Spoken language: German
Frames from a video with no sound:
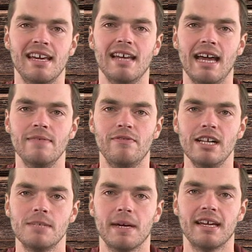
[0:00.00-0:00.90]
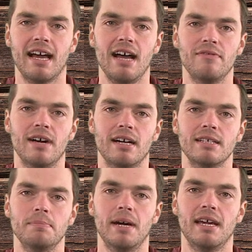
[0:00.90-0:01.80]
In einem Wald bei Grafrath
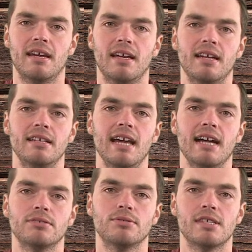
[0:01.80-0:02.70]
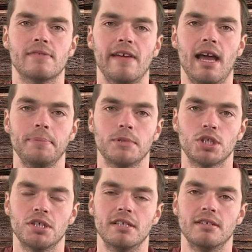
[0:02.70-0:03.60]
in Bayern hat ein Jagdhund zwei
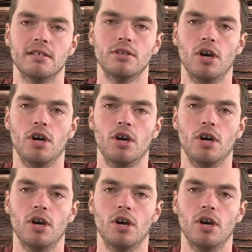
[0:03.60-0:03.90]
abgeschnittene